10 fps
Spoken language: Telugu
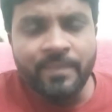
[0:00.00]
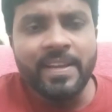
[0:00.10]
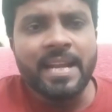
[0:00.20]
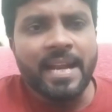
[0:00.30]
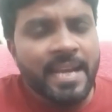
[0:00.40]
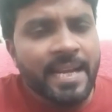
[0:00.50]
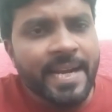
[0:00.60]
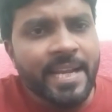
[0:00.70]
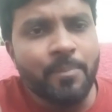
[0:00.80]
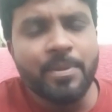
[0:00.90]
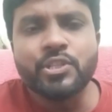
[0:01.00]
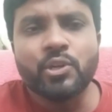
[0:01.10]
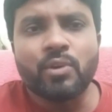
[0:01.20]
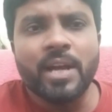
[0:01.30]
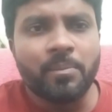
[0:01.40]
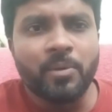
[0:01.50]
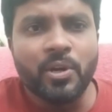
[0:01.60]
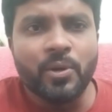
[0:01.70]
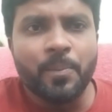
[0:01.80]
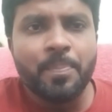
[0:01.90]
వీరన్నిటికంటే మించి కూడా
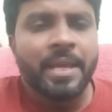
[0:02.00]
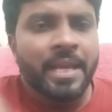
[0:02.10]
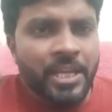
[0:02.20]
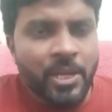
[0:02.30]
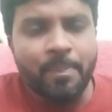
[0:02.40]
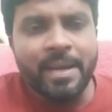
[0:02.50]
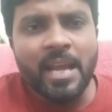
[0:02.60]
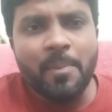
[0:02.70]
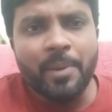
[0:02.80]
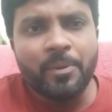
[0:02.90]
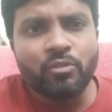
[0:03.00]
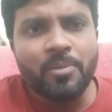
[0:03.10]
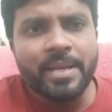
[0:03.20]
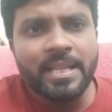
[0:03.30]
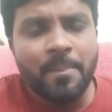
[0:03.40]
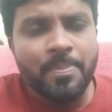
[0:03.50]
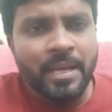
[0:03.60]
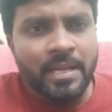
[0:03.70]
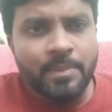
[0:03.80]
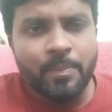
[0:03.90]
మూడు ఇప్పటికే ప్రభుత్వం మీద
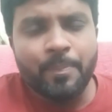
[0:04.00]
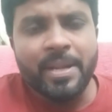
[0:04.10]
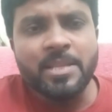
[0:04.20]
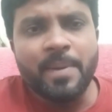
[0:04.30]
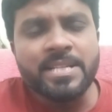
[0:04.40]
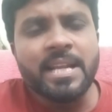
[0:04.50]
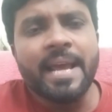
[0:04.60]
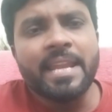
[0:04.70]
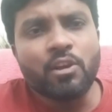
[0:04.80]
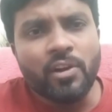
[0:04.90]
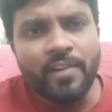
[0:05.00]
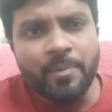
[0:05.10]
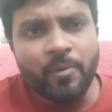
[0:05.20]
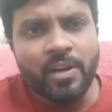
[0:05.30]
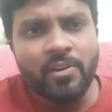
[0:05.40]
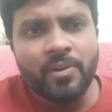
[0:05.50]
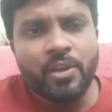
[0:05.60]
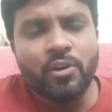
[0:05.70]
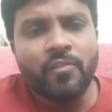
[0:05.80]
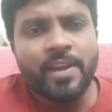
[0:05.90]
ప్రతిపక్షాలు కానీ ఇంకోవైపు ఒక
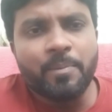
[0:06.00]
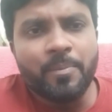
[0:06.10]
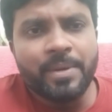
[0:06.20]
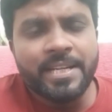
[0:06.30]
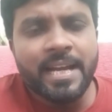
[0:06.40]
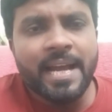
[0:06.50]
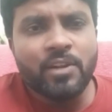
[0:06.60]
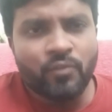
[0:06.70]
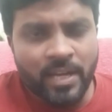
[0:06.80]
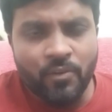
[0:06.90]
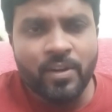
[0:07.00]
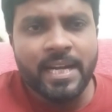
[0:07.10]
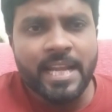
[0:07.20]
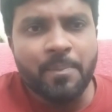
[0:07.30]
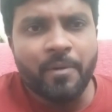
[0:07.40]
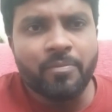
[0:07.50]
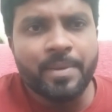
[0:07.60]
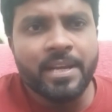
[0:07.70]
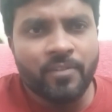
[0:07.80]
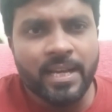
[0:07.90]
ఇంకోవైపు మీడియా కానీ ఒక ఒక టైప్ ఆఫ్
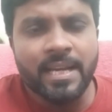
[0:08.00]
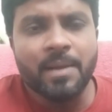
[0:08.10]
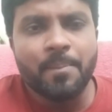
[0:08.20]
మీడియా ఒక